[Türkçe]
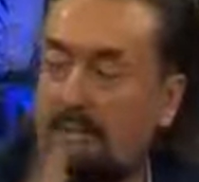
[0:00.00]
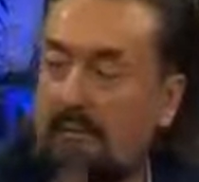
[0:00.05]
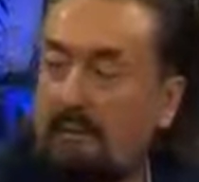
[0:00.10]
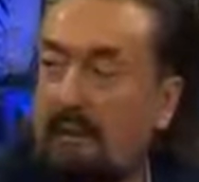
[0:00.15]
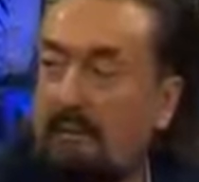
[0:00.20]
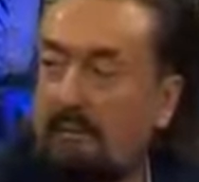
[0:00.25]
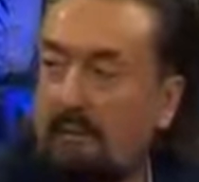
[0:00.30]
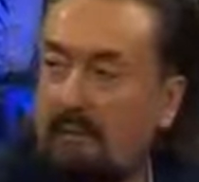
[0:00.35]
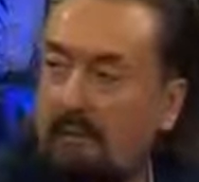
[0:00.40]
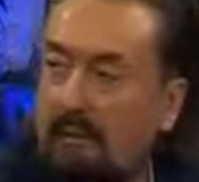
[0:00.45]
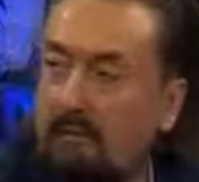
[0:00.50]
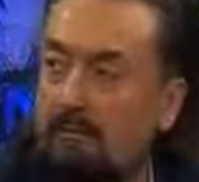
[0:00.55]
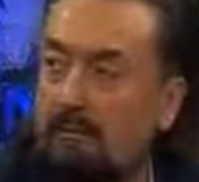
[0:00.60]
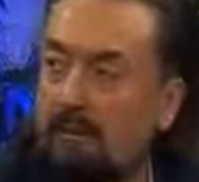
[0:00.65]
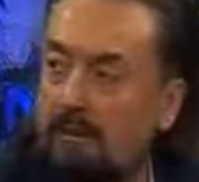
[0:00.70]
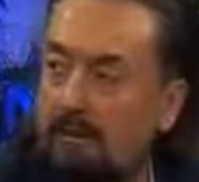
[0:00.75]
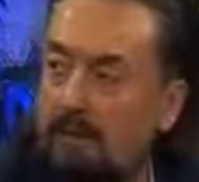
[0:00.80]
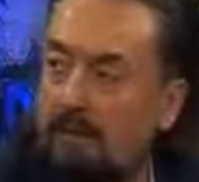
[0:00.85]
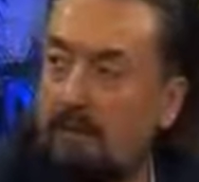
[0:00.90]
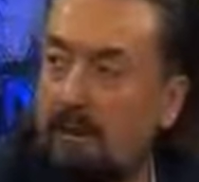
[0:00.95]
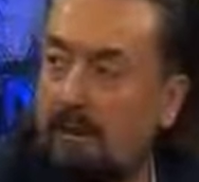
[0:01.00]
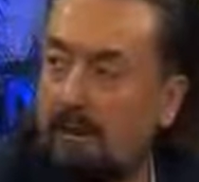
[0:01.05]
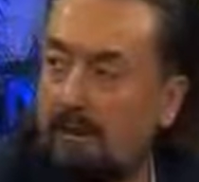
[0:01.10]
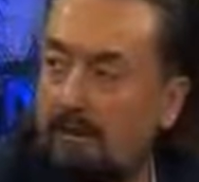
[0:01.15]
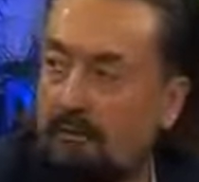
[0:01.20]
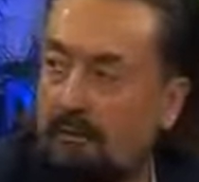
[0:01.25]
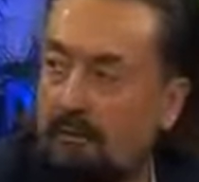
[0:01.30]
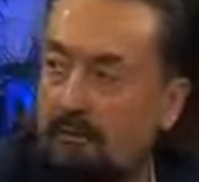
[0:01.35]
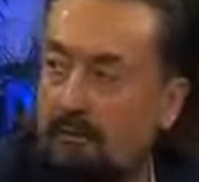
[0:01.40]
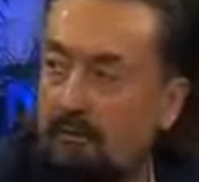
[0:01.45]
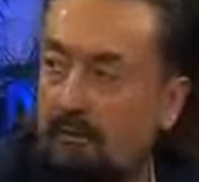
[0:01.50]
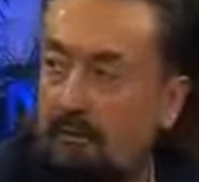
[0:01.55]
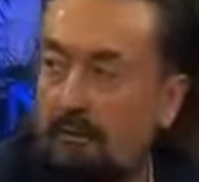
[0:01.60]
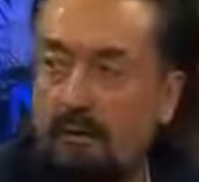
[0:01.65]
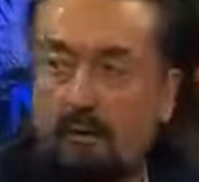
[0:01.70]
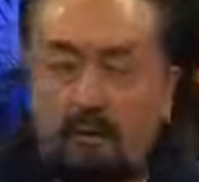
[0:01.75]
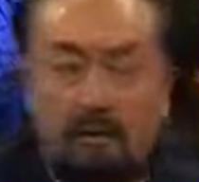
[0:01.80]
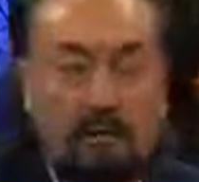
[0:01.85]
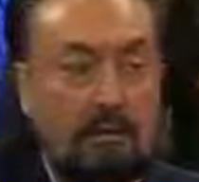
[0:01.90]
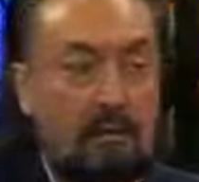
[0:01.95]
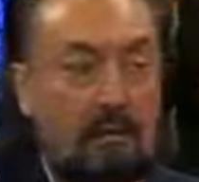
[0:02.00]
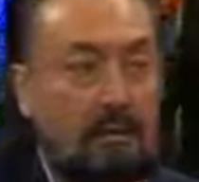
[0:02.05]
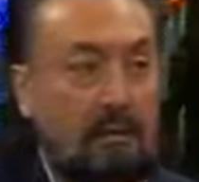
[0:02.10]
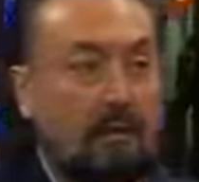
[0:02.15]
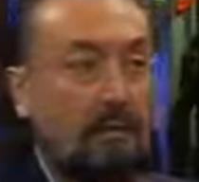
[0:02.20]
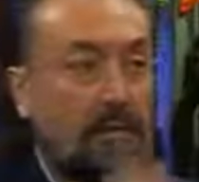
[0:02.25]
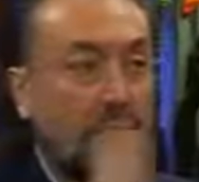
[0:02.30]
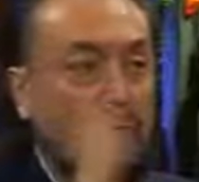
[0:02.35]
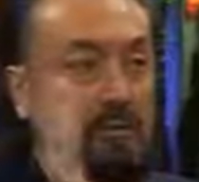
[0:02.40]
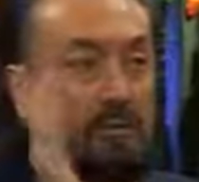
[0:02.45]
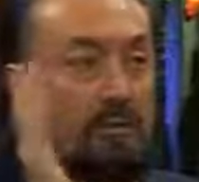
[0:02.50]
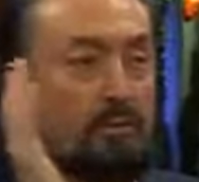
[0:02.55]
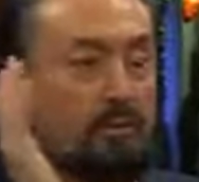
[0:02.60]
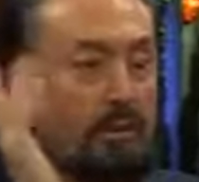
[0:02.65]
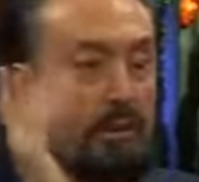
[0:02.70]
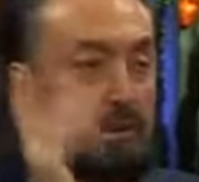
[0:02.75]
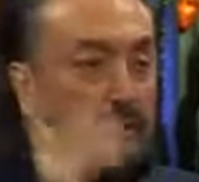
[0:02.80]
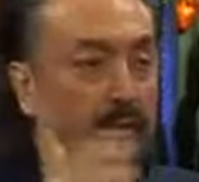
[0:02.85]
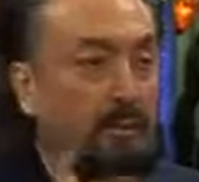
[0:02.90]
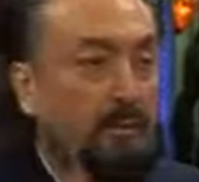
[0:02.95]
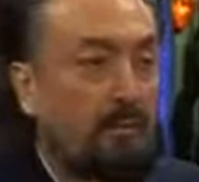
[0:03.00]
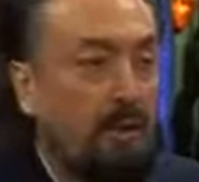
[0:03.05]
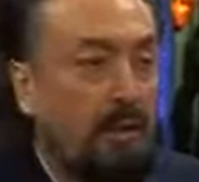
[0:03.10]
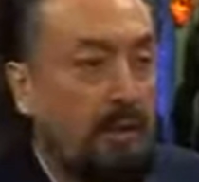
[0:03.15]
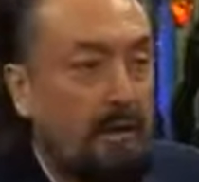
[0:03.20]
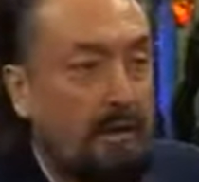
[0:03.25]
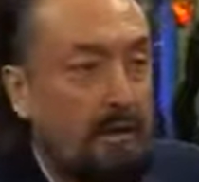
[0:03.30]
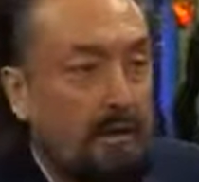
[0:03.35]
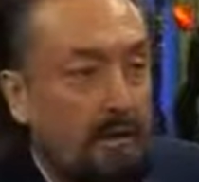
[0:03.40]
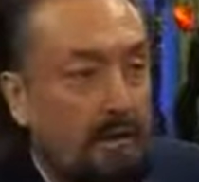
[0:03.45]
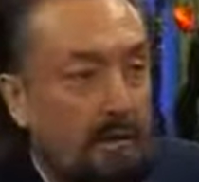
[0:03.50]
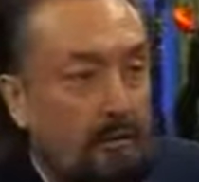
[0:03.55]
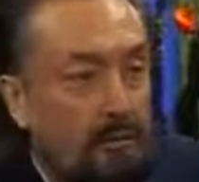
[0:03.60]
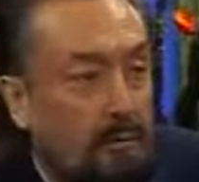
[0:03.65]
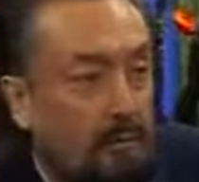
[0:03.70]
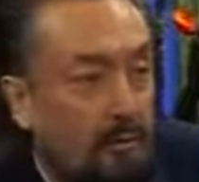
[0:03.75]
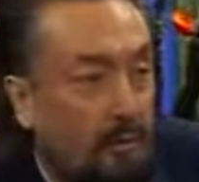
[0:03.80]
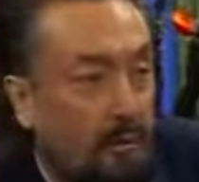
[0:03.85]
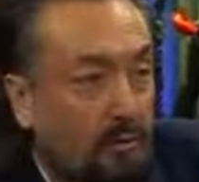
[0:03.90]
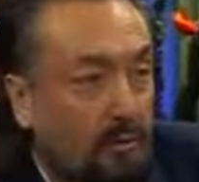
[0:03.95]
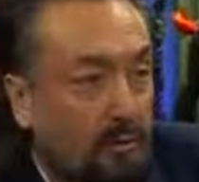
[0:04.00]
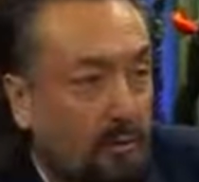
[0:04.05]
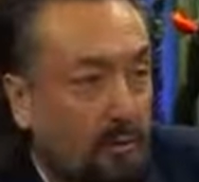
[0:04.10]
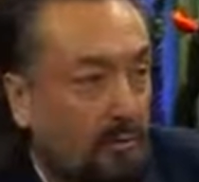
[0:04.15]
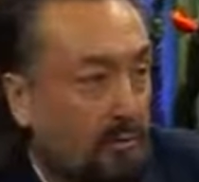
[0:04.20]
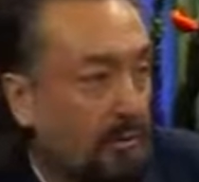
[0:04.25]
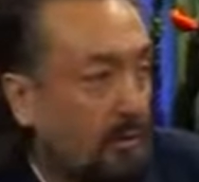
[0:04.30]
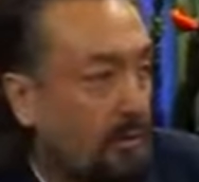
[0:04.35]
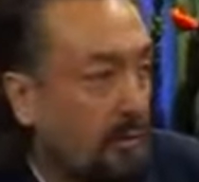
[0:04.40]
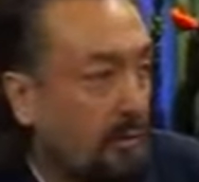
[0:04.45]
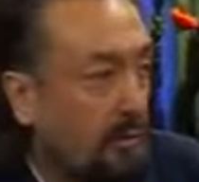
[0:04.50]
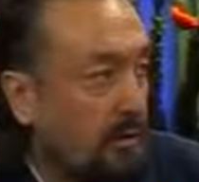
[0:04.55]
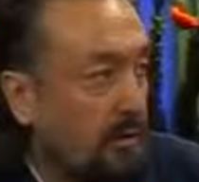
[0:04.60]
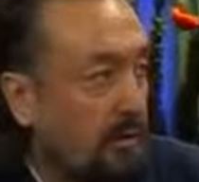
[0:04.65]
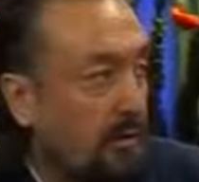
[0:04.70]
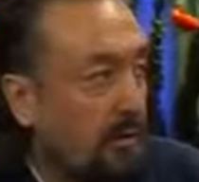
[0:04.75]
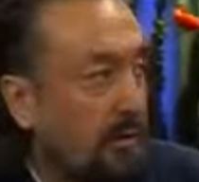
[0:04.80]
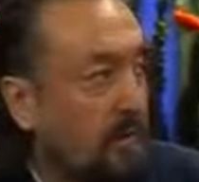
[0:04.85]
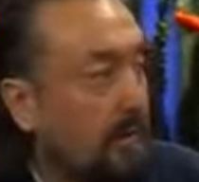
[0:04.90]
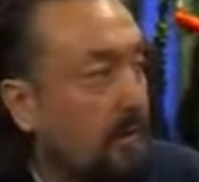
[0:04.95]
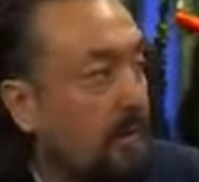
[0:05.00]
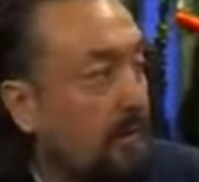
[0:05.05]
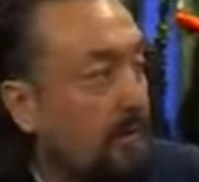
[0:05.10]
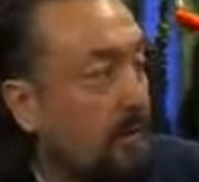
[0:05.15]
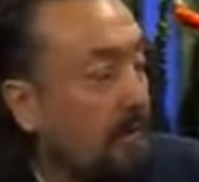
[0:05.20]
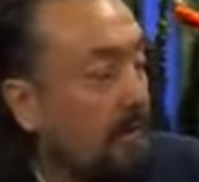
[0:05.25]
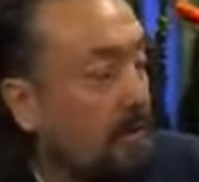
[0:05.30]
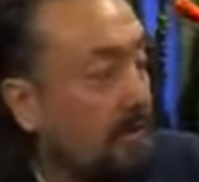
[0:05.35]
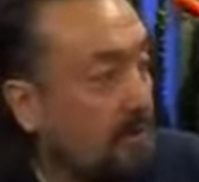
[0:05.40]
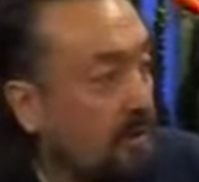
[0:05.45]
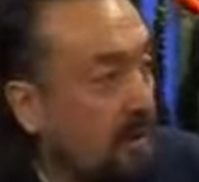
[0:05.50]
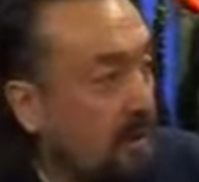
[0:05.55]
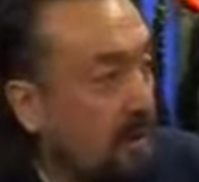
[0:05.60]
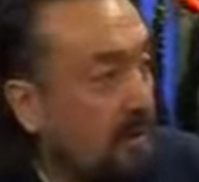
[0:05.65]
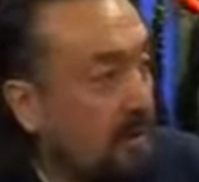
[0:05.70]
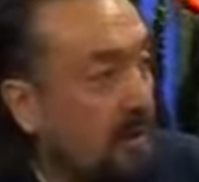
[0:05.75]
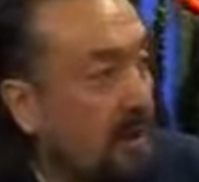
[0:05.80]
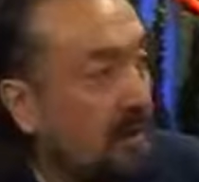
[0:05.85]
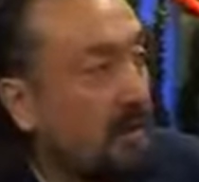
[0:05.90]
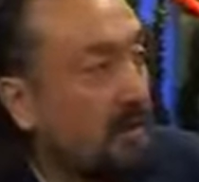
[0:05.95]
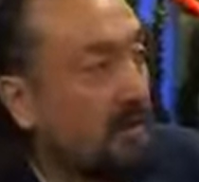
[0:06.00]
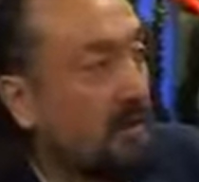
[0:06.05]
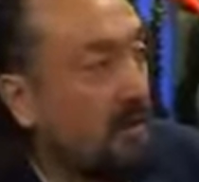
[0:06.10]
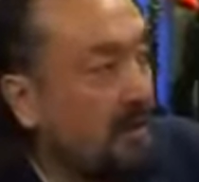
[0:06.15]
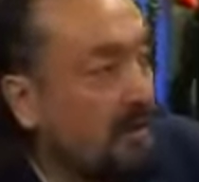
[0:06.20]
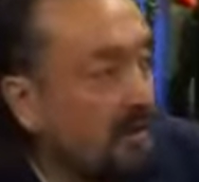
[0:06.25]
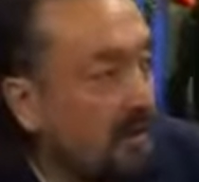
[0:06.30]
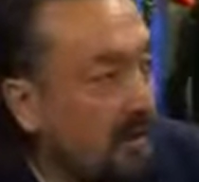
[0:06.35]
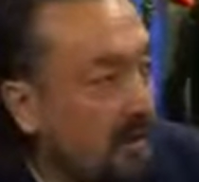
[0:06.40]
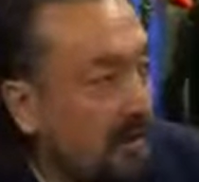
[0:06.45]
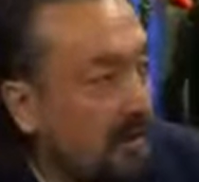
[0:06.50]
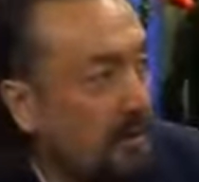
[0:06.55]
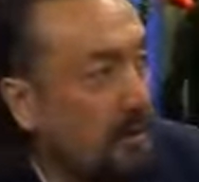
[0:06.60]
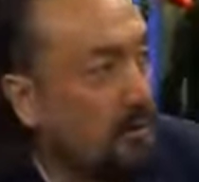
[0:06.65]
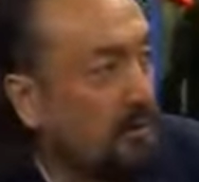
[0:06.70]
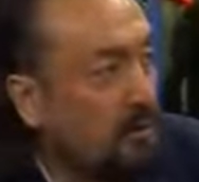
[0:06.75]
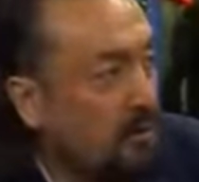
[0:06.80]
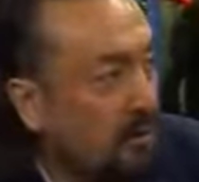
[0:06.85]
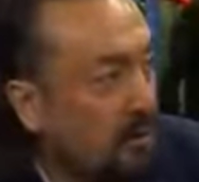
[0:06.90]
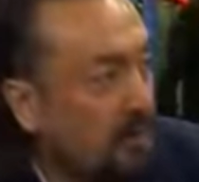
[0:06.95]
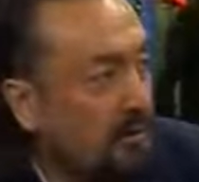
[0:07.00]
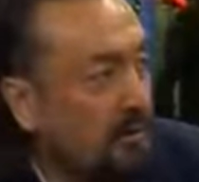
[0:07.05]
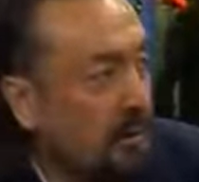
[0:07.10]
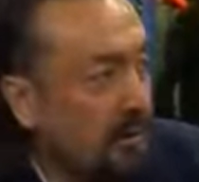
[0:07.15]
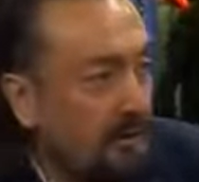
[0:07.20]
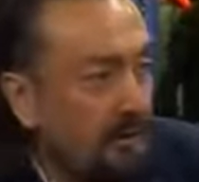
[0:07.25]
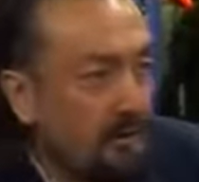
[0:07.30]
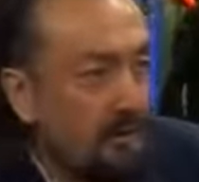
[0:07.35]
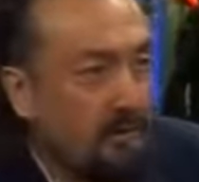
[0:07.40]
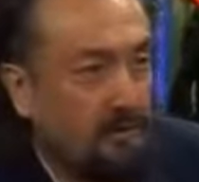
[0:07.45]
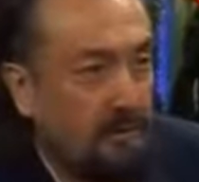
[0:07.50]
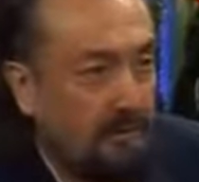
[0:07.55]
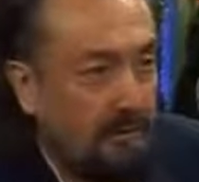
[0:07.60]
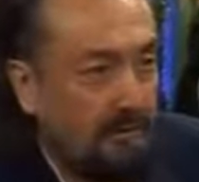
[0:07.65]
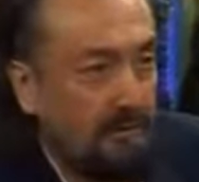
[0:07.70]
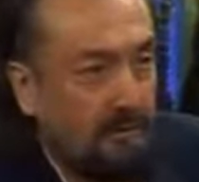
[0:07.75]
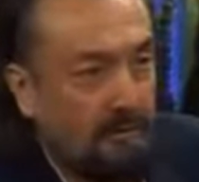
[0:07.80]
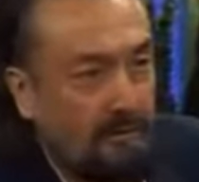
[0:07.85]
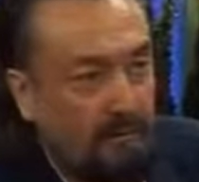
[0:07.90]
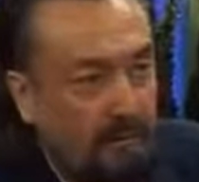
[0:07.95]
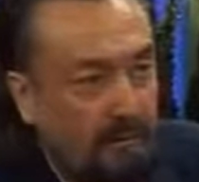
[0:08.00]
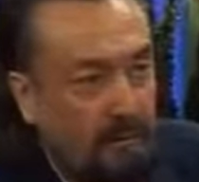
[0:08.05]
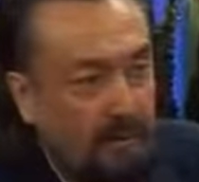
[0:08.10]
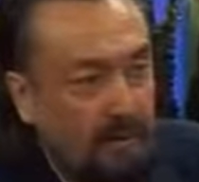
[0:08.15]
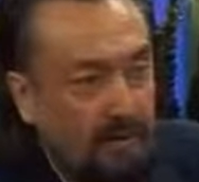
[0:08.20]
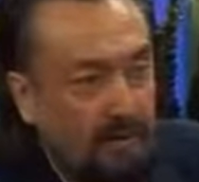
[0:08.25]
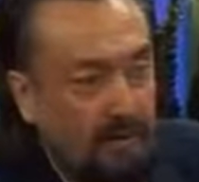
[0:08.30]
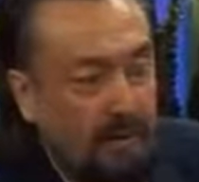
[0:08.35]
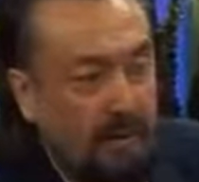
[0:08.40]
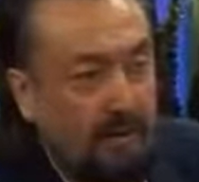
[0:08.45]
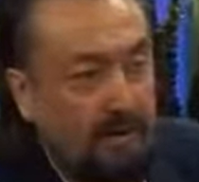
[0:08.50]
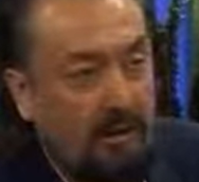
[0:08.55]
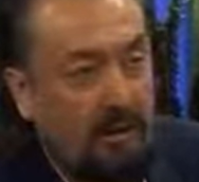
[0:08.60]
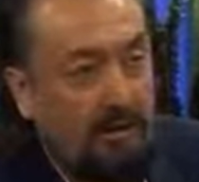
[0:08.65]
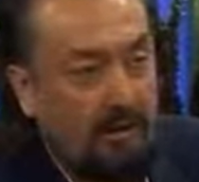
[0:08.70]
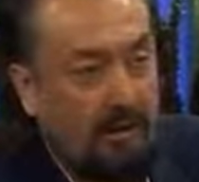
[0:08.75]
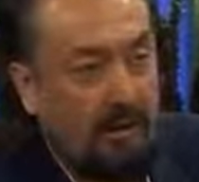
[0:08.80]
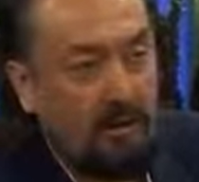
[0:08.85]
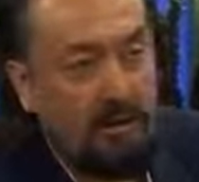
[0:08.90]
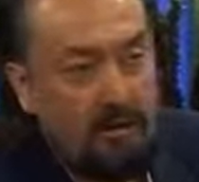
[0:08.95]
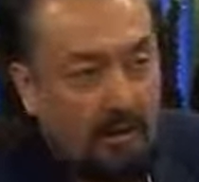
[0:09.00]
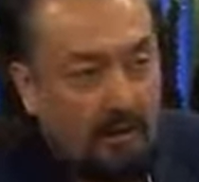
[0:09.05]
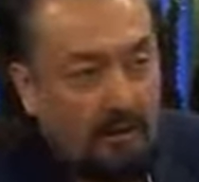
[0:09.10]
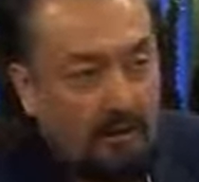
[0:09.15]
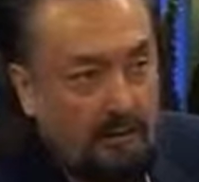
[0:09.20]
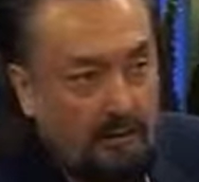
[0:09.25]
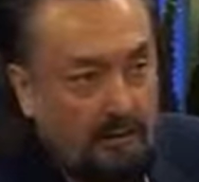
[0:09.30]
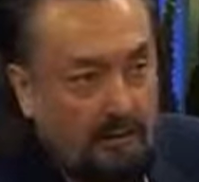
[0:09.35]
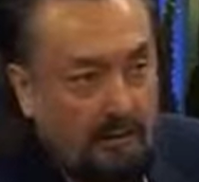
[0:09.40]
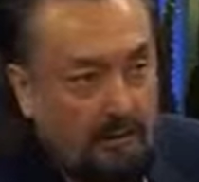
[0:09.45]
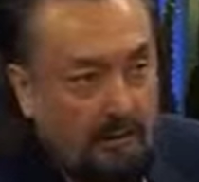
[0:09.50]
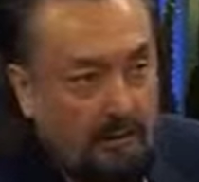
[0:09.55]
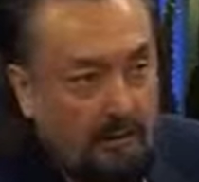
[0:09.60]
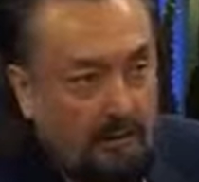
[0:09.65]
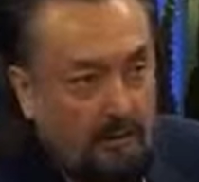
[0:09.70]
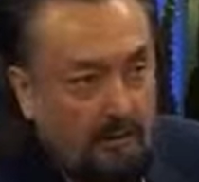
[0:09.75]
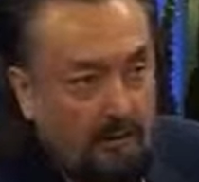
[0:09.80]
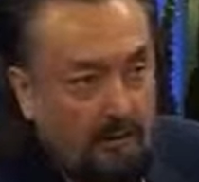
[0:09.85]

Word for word: İttihat-ı İslam'la ilgili bir ayet koysunlar. Türk İslam Birliği ile ilgili bir söz koysunlar. Şeytan kavrulacaktır. Şeytan yanacaktır.